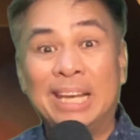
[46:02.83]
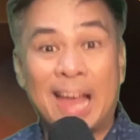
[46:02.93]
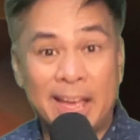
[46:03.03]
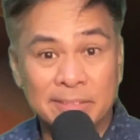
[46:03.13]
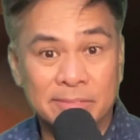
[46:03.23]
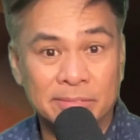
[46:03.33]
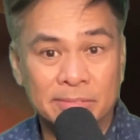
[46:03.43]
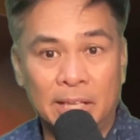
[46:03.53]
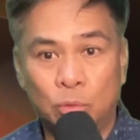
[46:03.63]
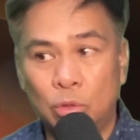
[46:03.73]
be live.
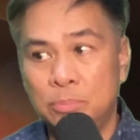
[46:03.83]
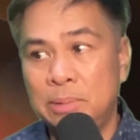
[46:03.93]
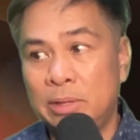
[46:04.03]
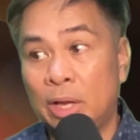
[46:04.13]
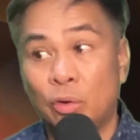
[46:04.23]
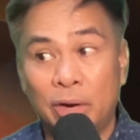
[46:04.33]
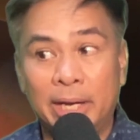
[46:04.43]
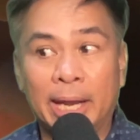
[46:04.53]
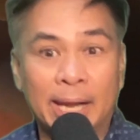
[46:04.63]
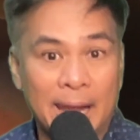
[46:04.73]
It will be
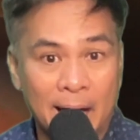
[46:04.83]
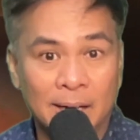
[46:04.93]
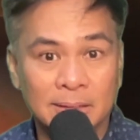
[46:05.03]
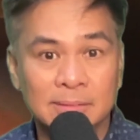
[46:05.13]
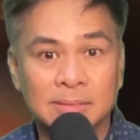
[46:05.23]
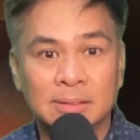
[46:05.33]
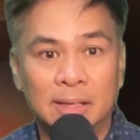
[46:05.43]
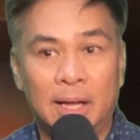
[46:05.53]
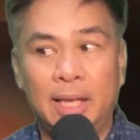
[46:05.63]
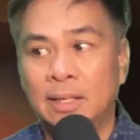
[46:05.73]
recorded lang.
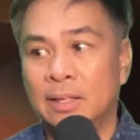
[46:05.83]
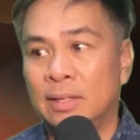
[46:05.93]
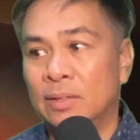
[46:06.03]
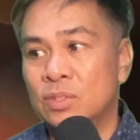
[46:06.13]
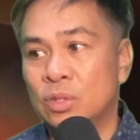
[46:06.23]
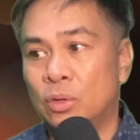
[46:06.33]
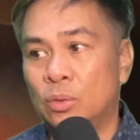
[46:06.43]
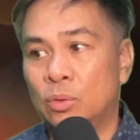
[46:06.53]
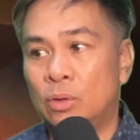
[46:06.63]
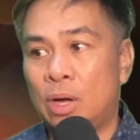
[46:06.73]
Okay?
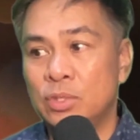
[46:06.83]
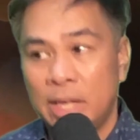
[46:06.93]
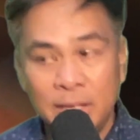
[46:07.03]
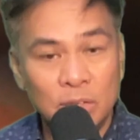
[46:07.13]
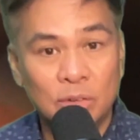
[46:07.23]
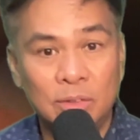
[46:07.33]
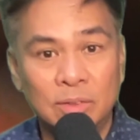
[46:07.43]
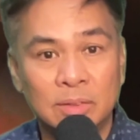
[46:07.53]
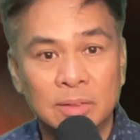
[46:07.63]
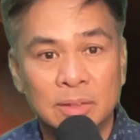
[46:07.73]
So, kung ako sa
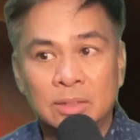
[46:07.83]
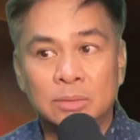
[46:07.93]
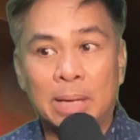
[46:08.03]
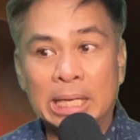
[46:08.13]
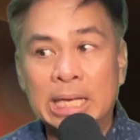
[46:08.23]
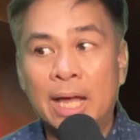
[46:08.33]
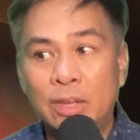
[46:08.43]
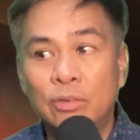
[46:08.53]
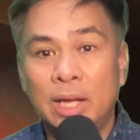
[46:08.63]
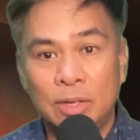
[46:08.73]
inyo, sumali na
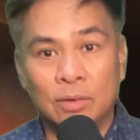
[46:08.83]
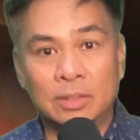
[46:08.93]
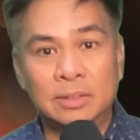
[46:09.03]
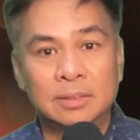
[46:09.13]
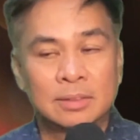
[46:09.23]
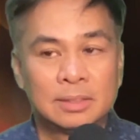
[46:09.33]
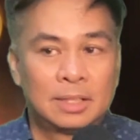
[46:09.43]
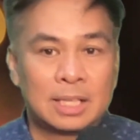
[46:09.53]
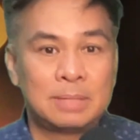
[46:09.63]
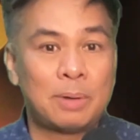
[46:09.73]
kayo ngayon
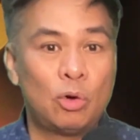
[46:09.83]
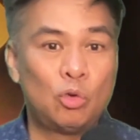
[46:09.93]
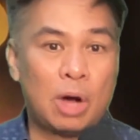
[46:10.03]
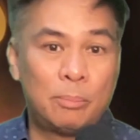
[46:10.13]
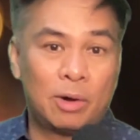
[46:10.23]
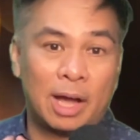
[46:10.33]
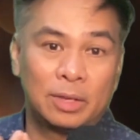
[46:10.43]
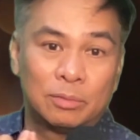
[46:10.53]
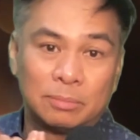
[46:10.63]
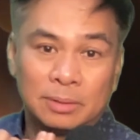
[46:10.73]
kasi makukuha mo
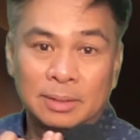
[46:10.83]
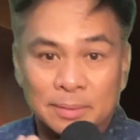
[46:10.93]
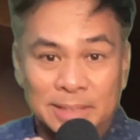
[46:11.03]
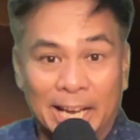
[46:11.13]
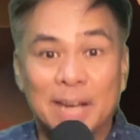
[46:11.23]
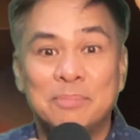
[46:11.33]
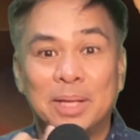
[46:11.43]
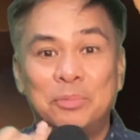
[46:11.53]
nga yung second